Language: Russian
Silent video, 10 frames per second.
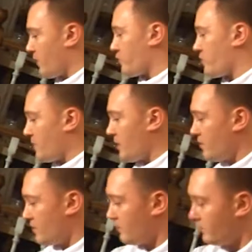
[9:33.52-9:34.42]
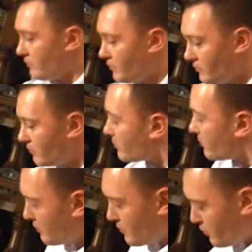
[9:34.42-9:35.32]
веточку тимьяна.
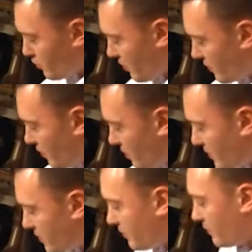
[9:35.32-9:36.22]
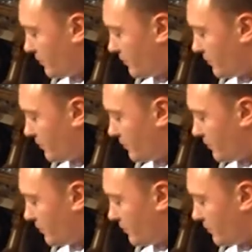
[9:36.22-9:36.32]
Еще оливкового масла.